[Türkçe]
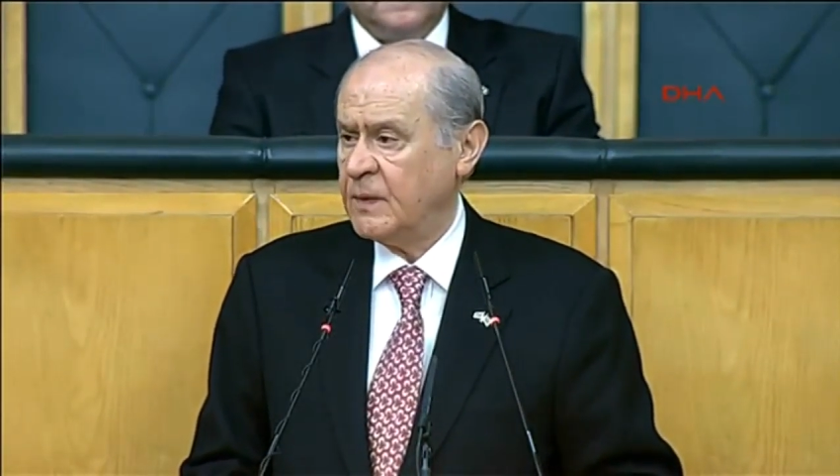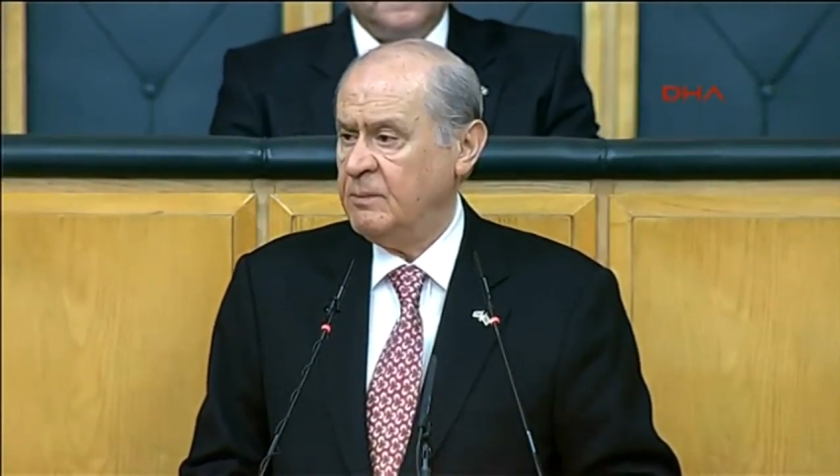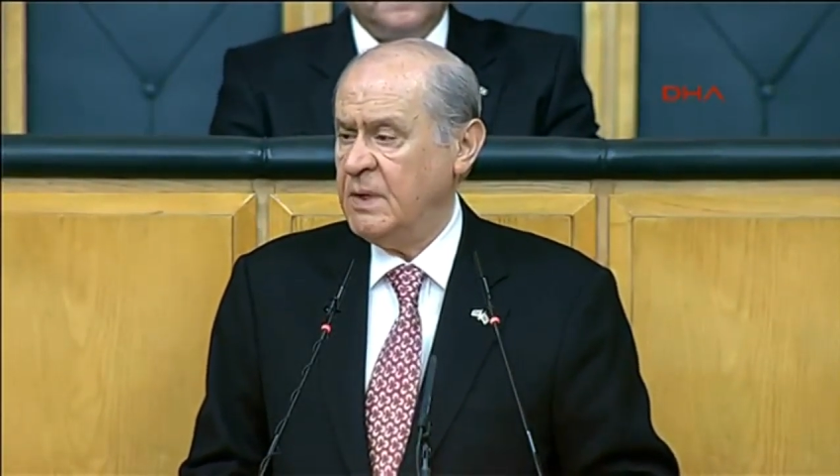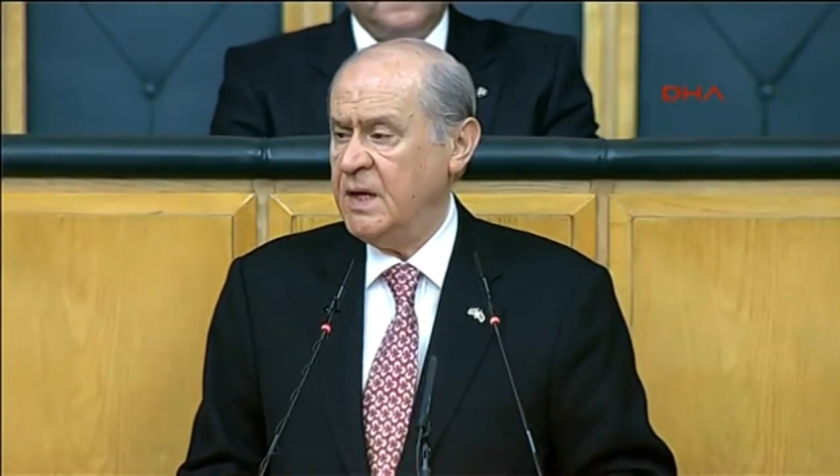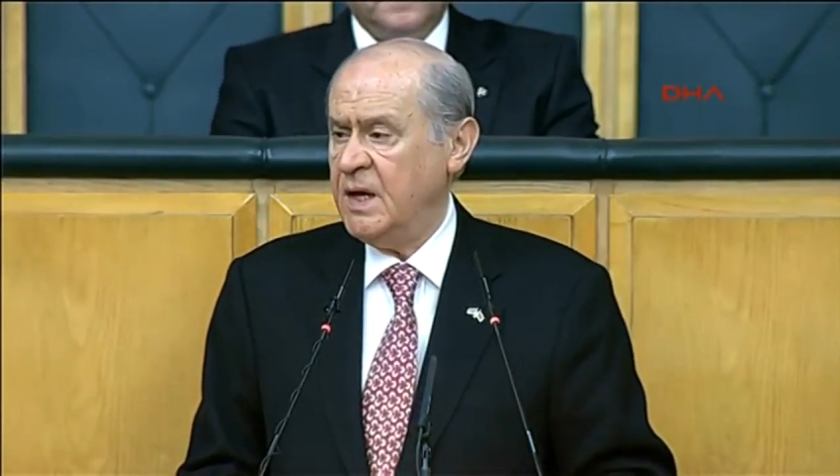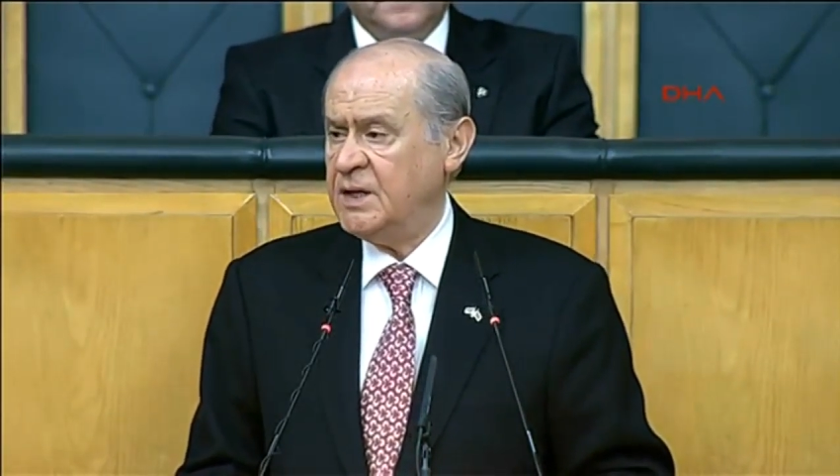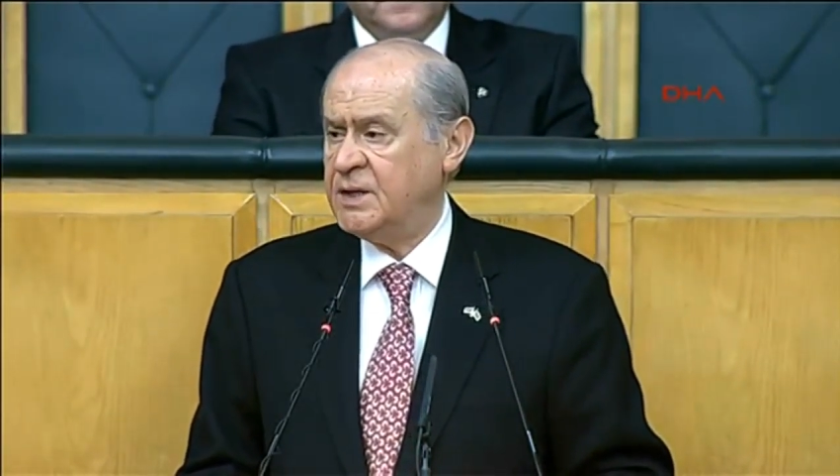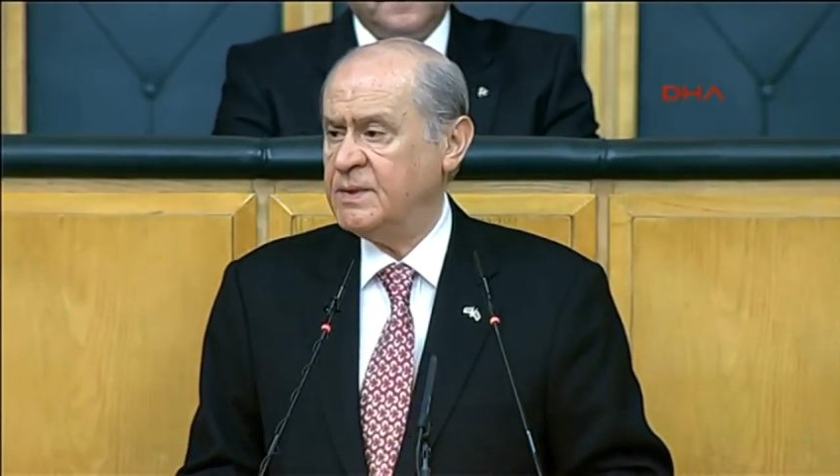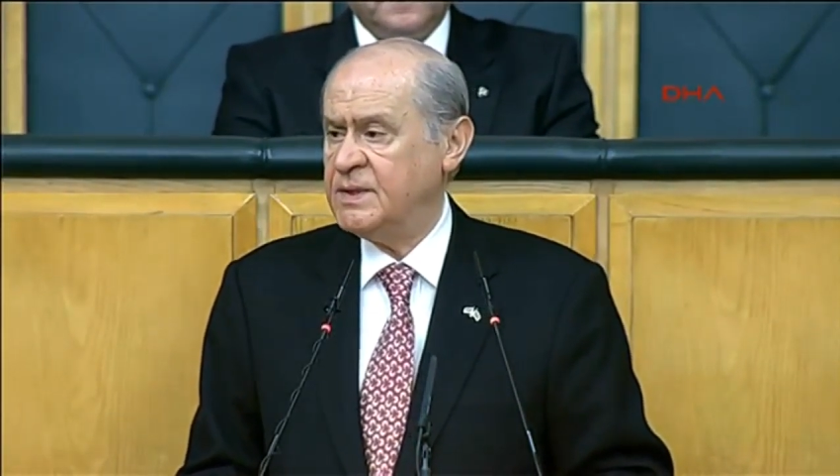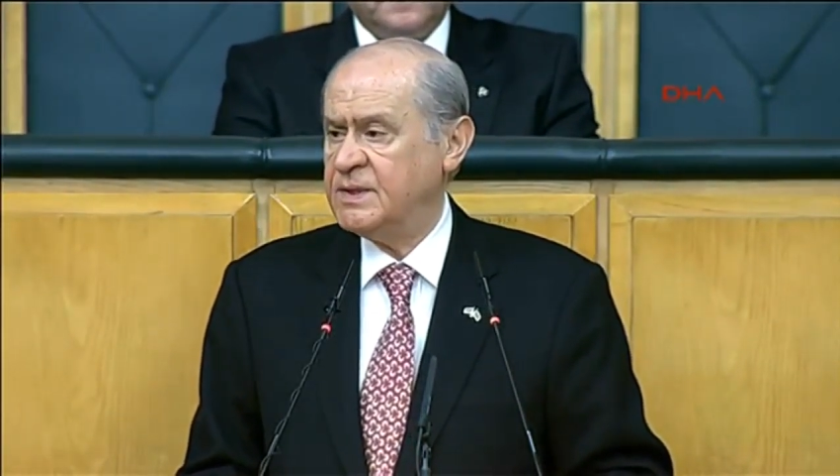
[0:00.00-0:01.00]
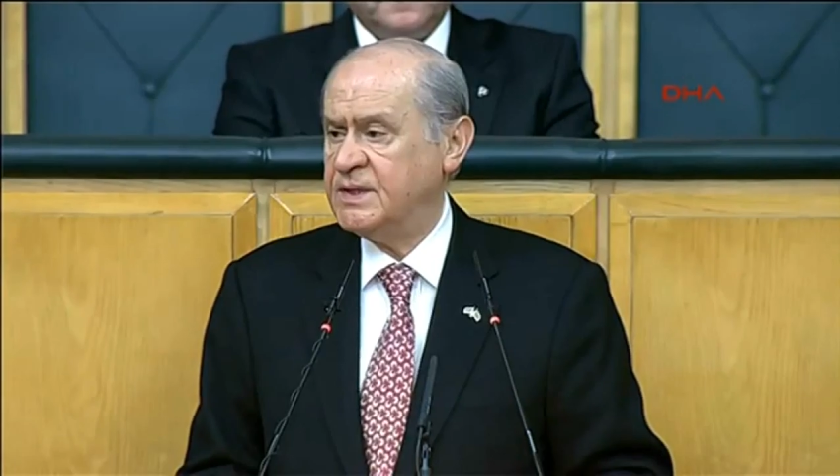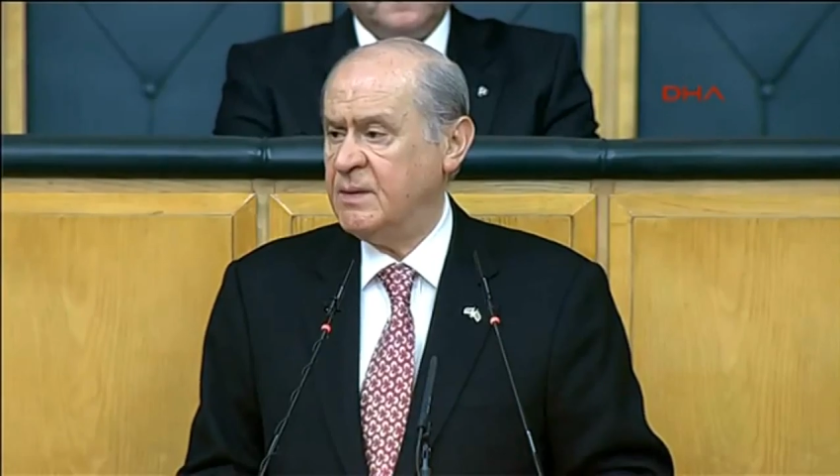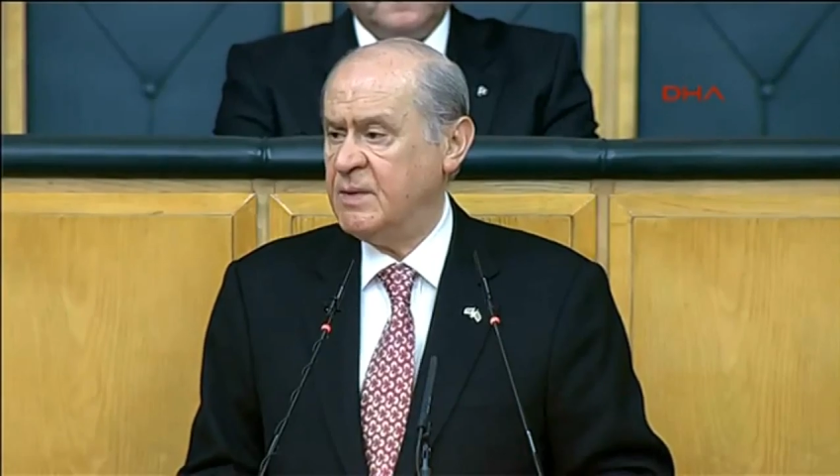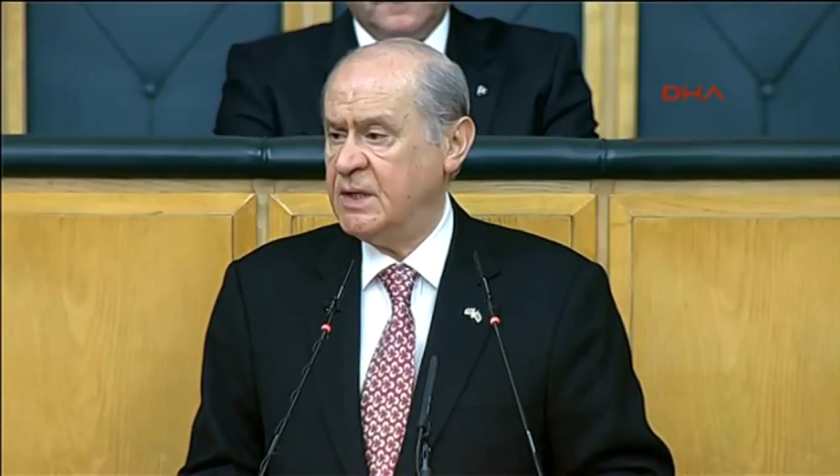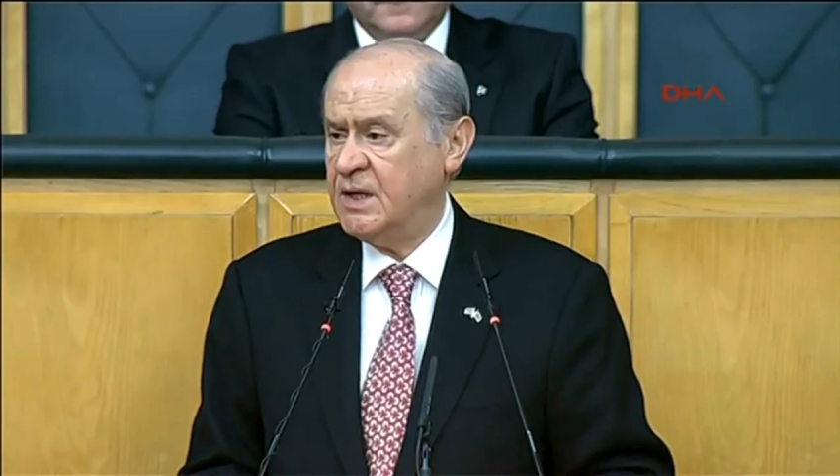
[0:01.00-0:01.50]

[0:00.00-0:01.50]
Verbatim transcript: milli eğitim sistemini